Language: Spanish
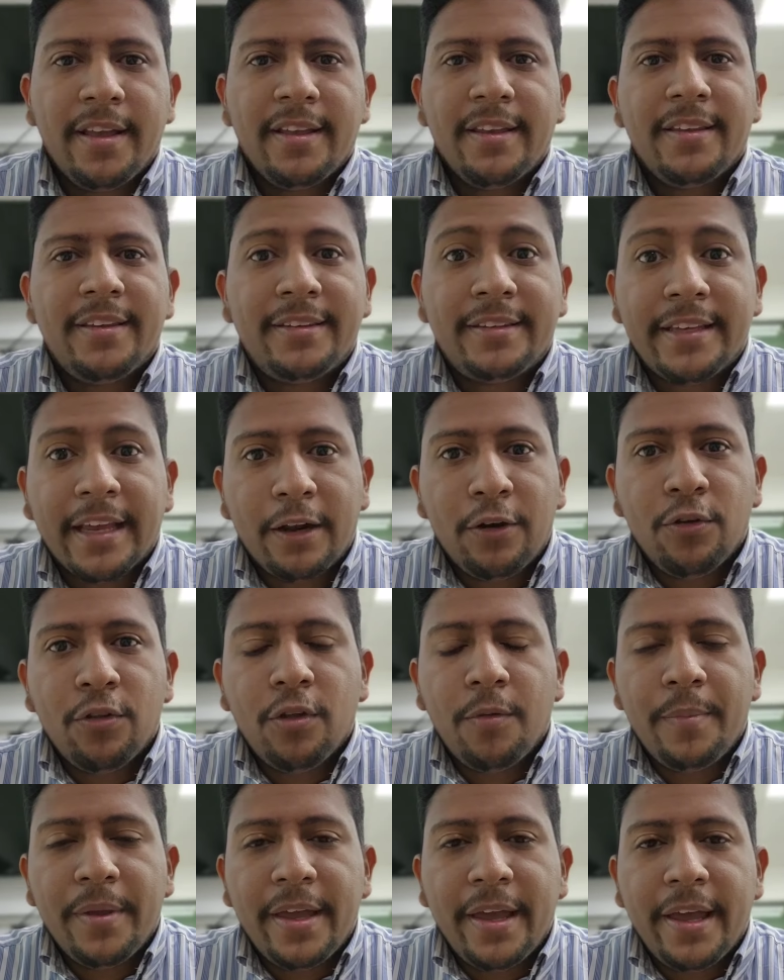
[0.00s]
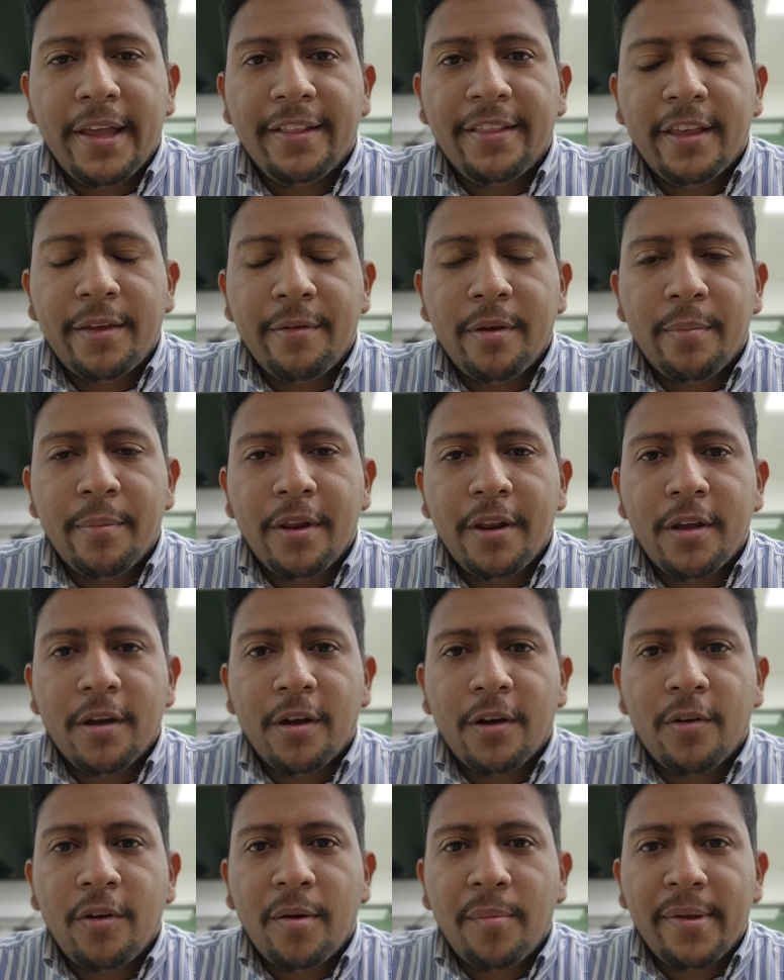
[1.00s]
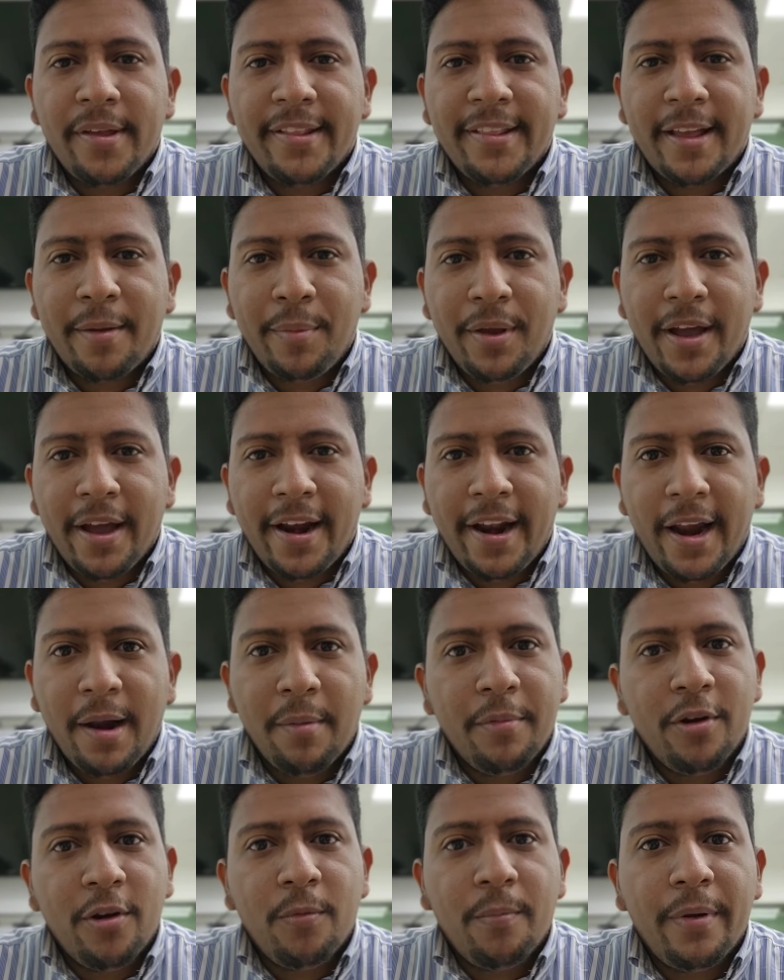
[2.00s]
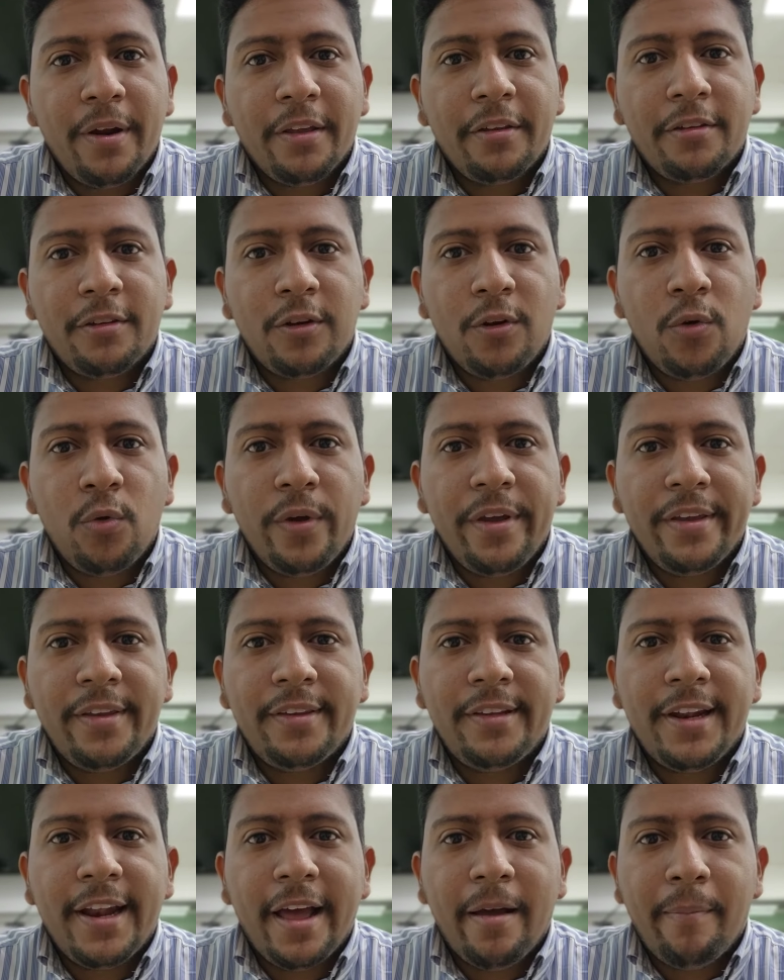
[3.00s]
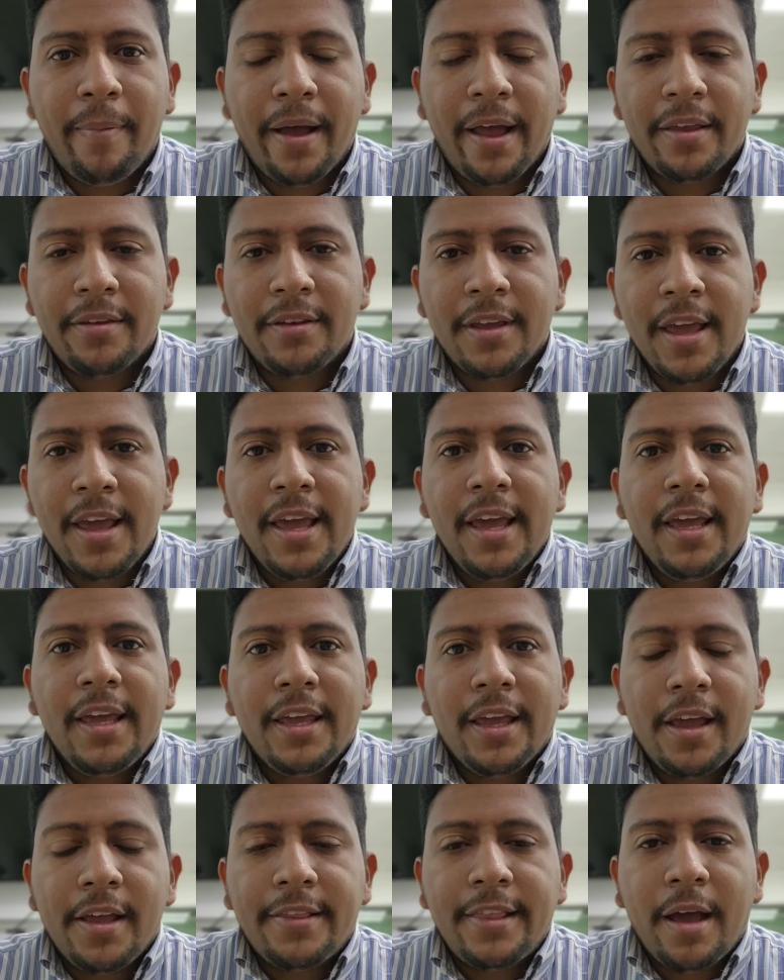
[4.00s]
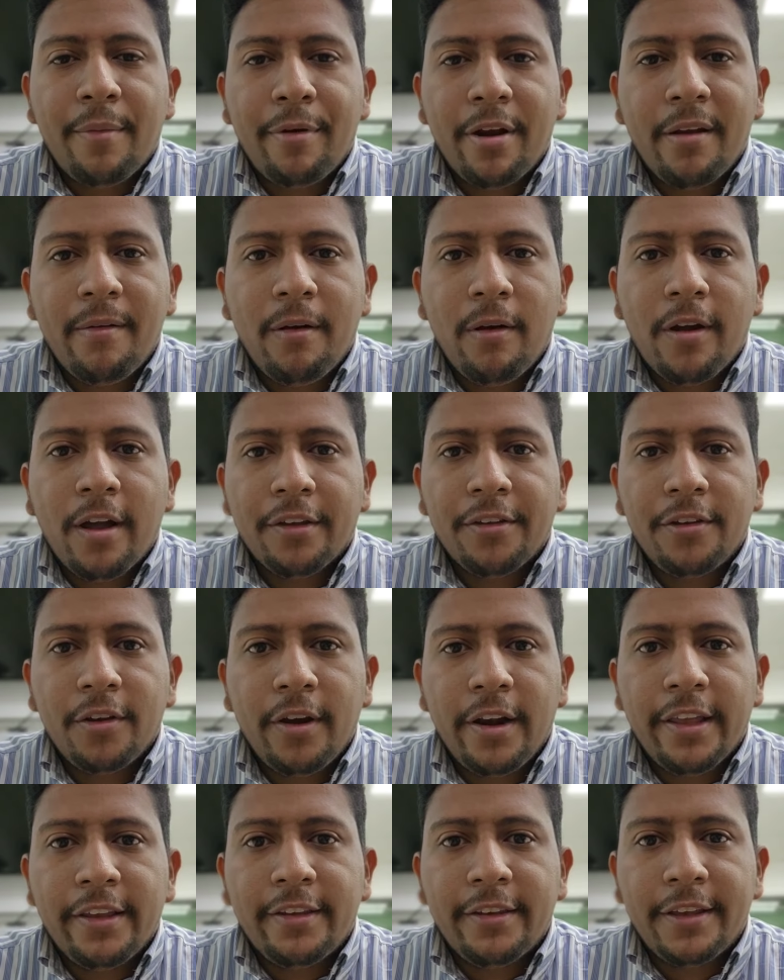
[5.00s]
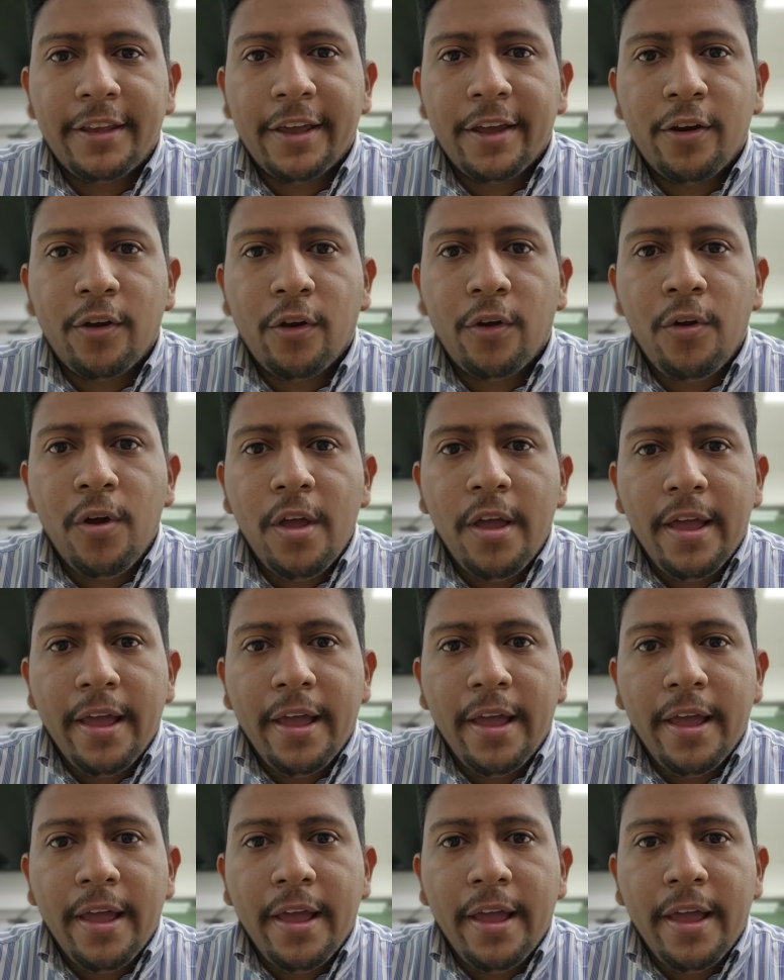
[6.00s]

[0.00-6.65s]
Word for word: Saludos mi gente, bienvenidos nuevamente a mi canal, mi nombre es Luis La Paz y en esta breve ocasión les quiero